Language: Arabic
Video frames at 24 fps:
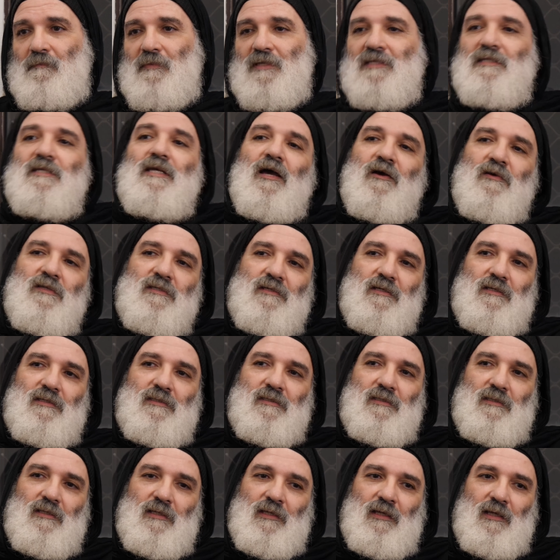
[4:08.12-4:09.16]
بس هي عايزه
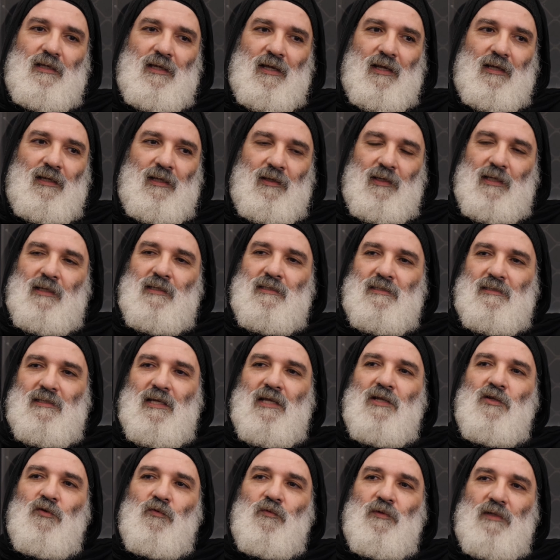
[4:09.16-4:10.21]
يعني
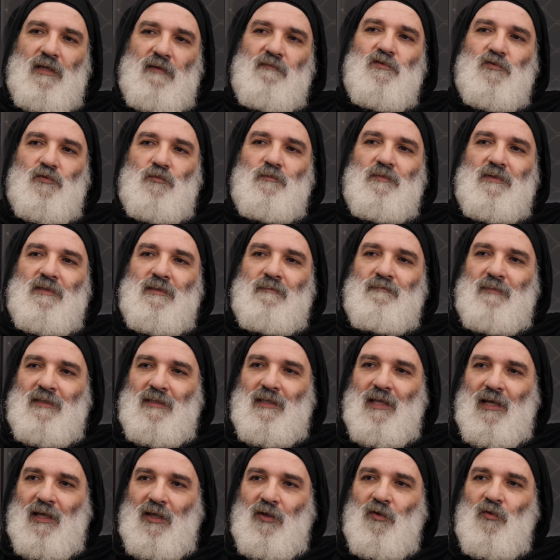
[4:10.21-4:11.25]
الانسان هو نفسه من
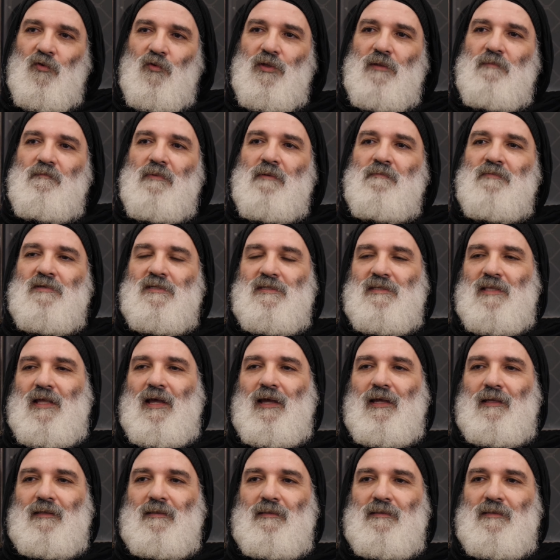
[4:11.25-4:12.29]
داخله يبقى
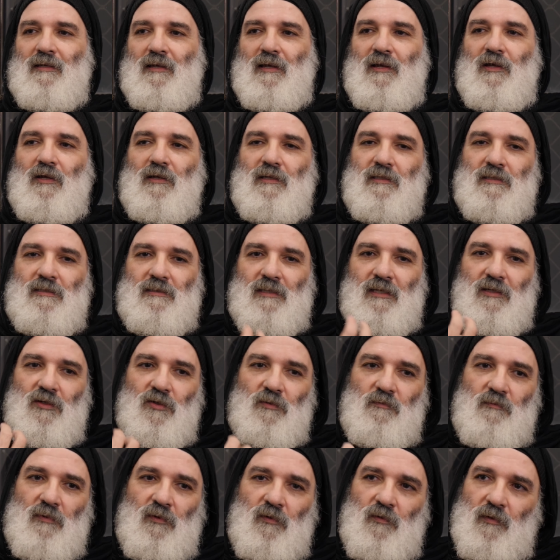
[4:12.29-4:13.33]
مستعد الانسان
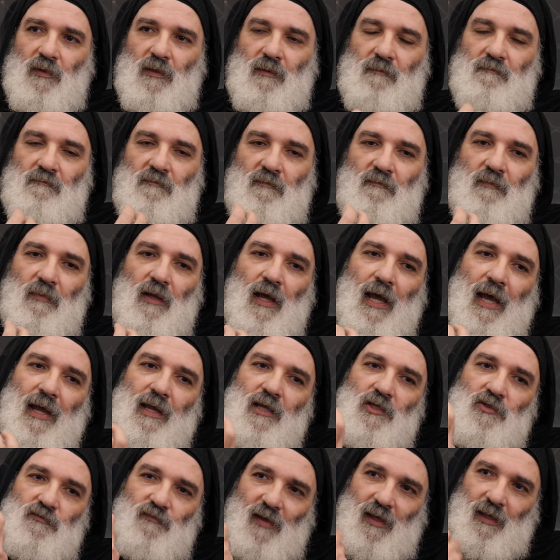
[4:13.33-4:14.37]
يبقى هو
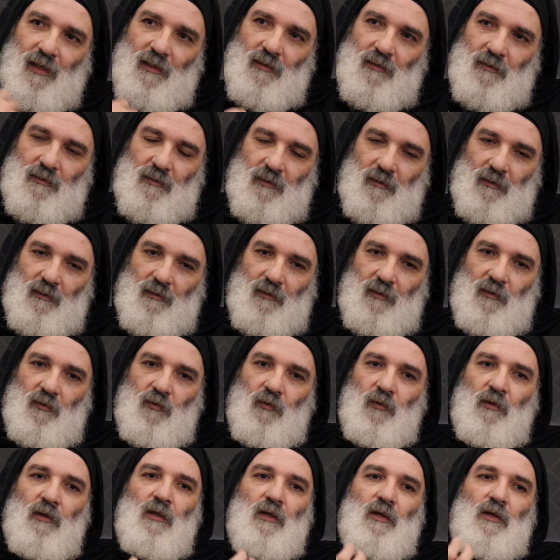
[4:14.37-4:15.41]
حي عايش في حياة
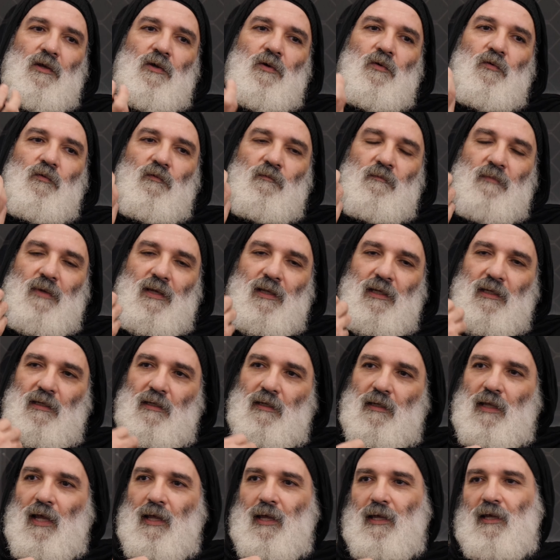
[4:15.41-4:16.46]
النقاوة ومالي
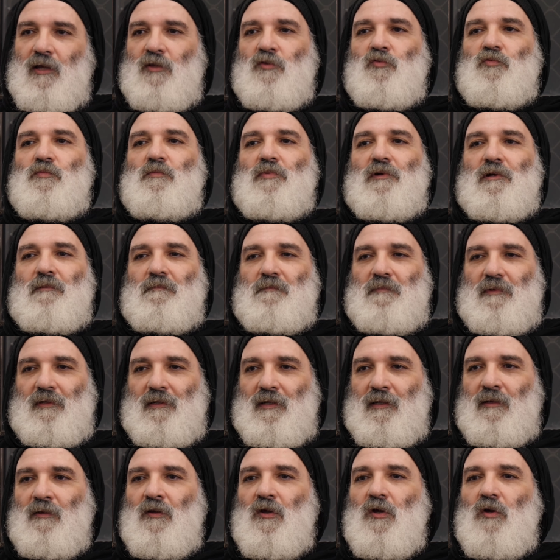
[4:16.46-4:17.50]
حياته
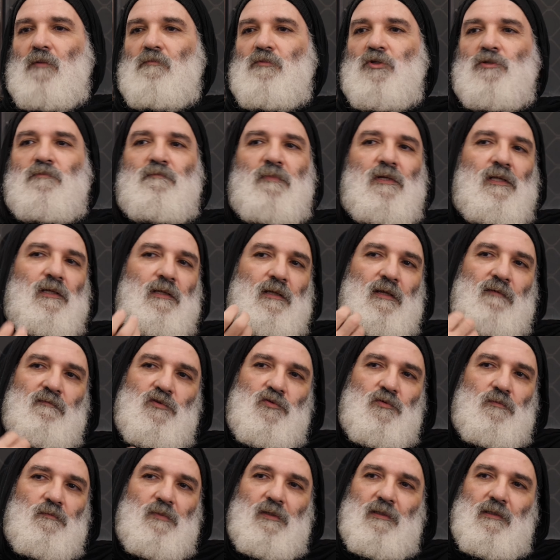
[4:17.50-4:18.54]
بربنا مش مالي
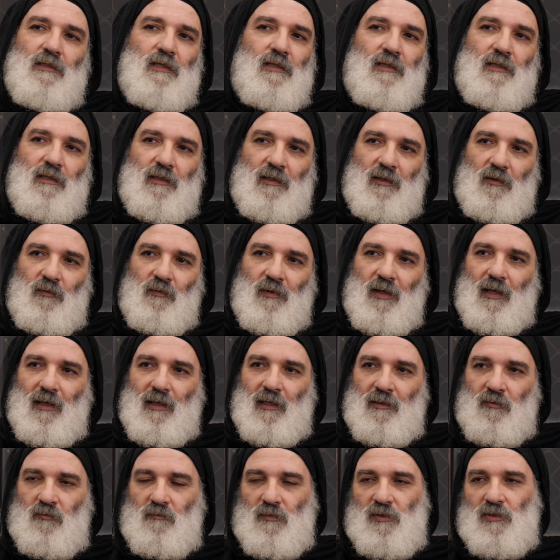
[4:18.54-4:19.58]
نفسه بالدنيا
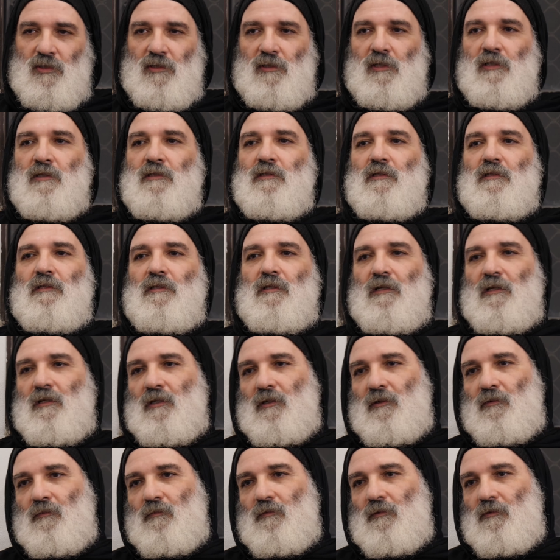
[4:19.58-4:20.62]
والحاجات مشغولية
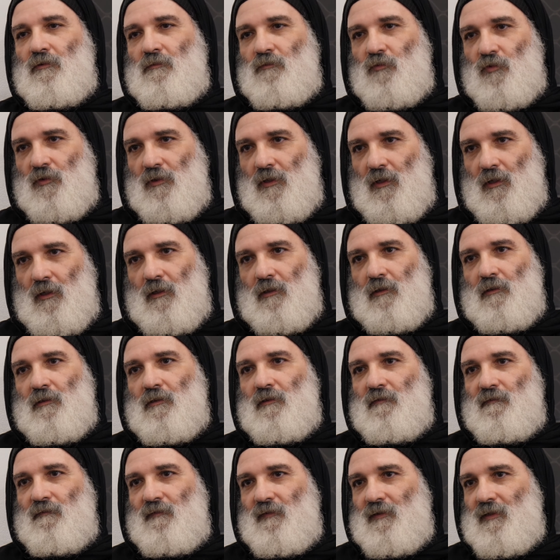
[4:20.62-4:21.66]
الدنيا والامور مم. الارض
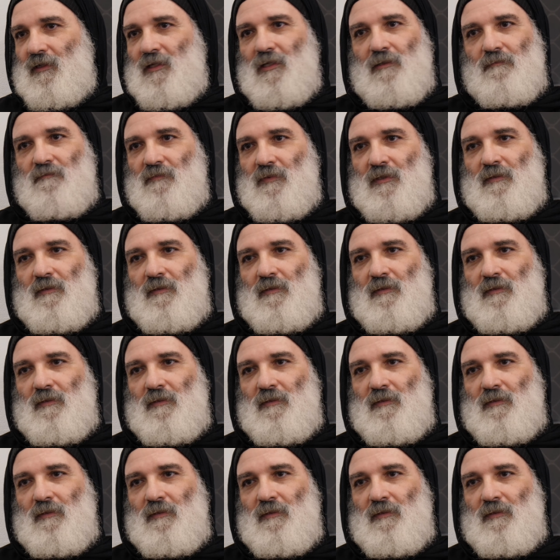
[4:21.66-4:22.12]
فدي